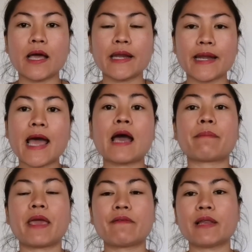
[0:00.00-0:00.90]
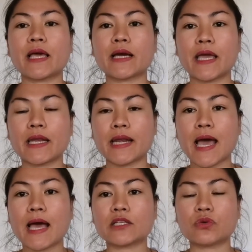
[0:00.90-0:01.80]
เฮ็ดหน้าแม่วิไลกับเฮ็ดหน้า
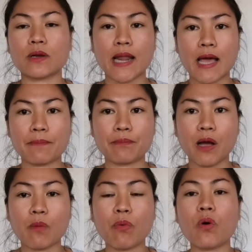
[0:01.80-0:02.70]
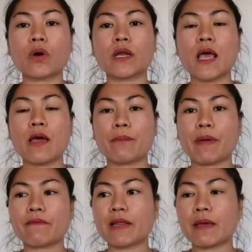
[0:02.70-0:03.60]
ช่วงนาข้าวโพด แม่
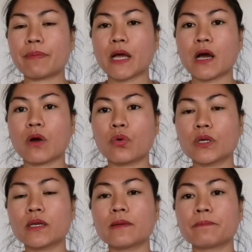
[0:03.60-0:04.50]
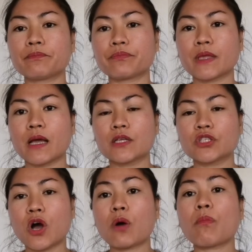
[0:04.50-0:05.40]
วิไลเพิ่นกบคุด
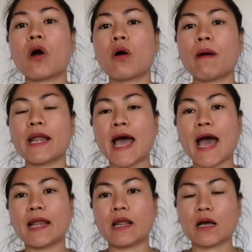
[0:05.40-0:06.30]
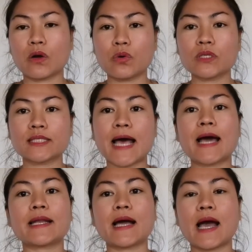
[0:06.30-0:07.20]
เจาะบอบาด้านแล้วก็คุดซะ
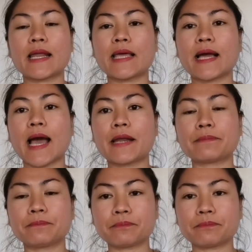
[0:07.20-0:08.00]
นะคะในการ